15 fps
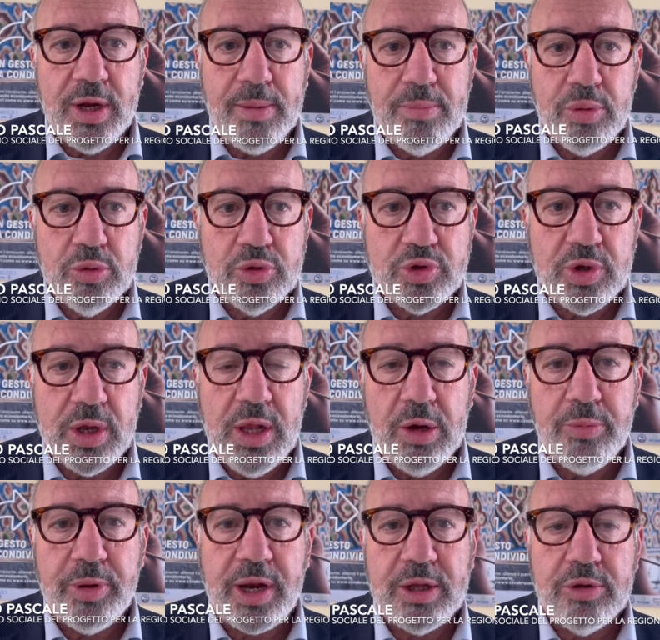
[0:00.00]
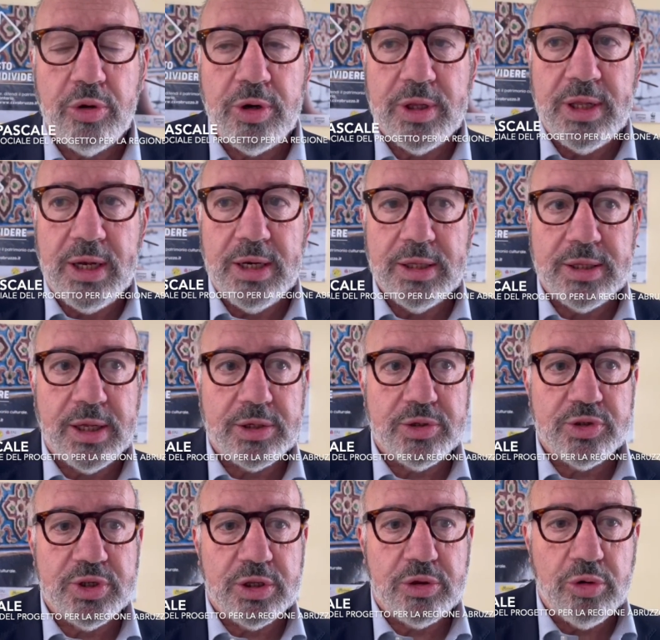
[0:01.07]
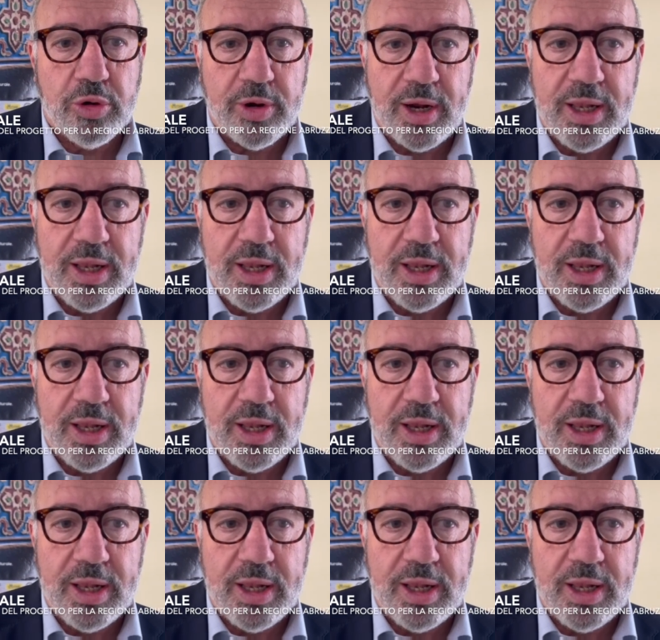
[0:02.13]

Abruzzo e agli operatori del terzo settore,